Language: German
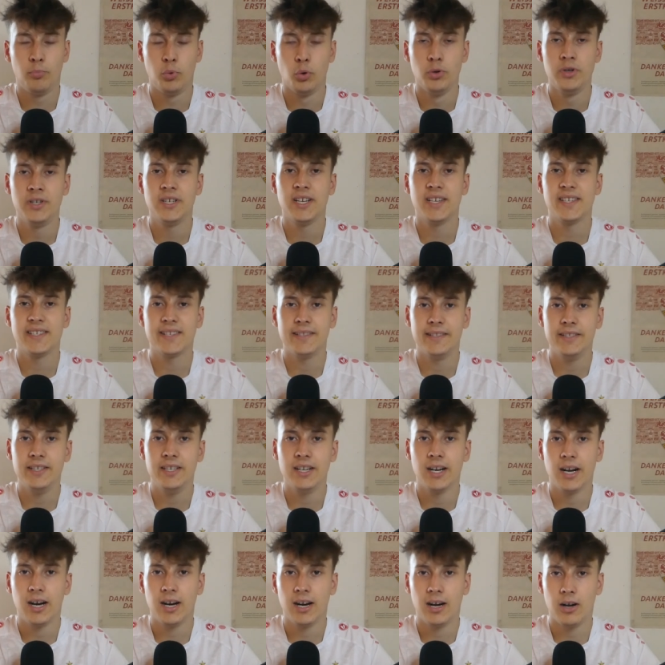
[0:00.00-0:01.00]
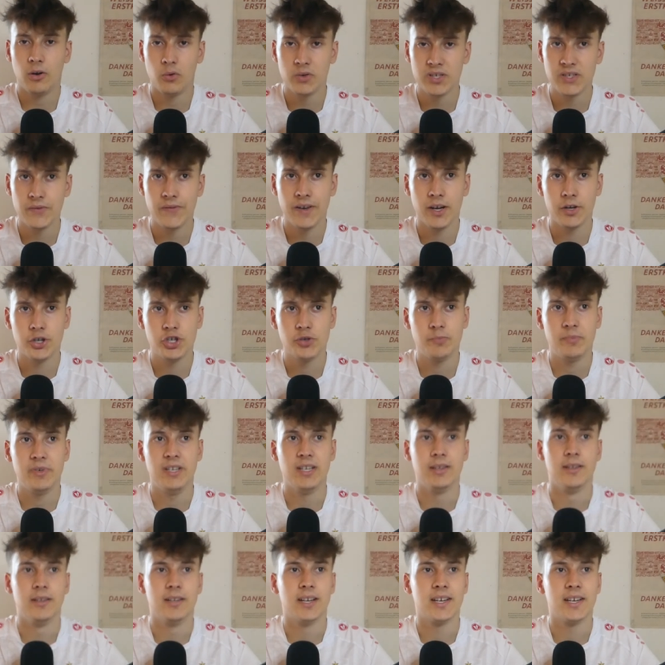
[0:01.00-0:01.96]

Bundesliga-Auswärtsspiele,